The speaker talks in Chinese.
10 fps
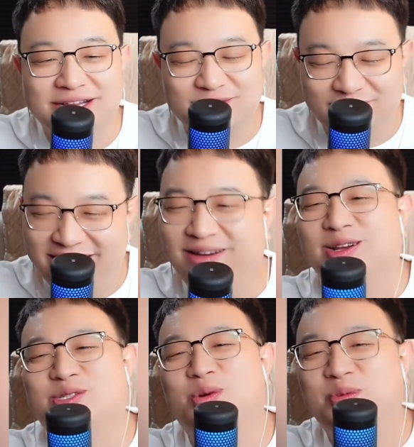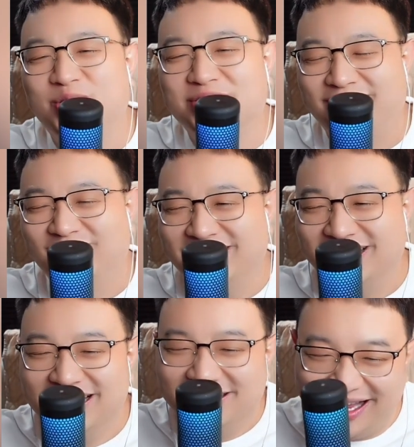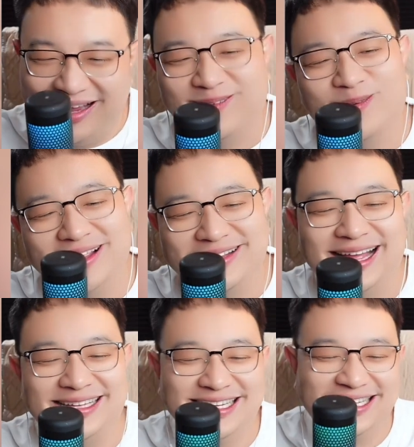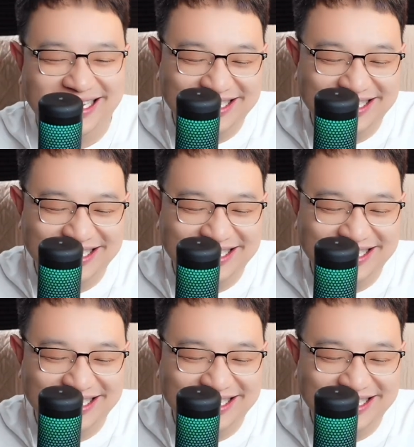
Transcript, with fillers: 你说啊，我说不过大头鹰，太滚了咋地了？